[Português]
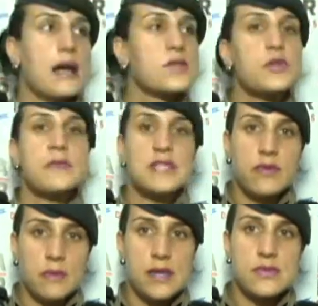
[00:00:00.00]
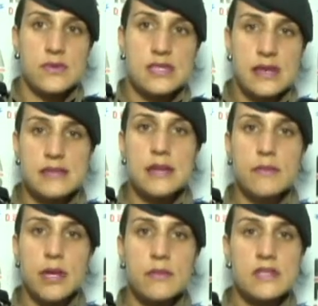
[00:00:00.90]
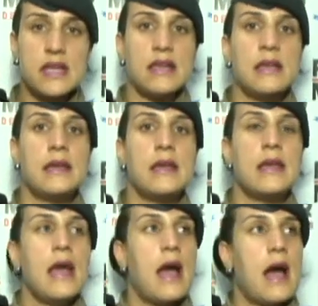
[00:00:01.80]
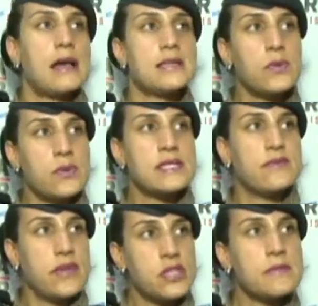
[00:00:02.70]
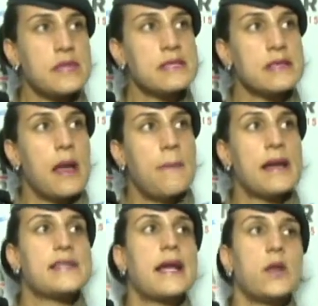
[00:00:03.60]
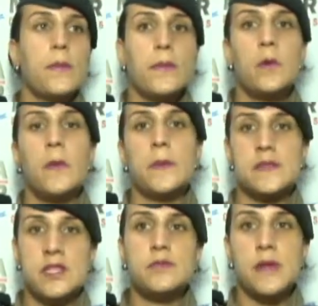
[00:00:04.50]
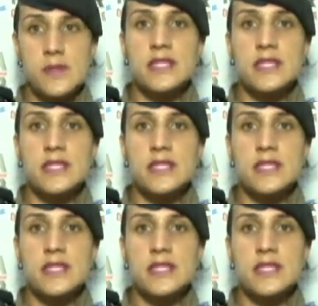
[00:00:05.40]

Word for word: As últimas informações que recebemos é que as duas vítimas passariam por procedimento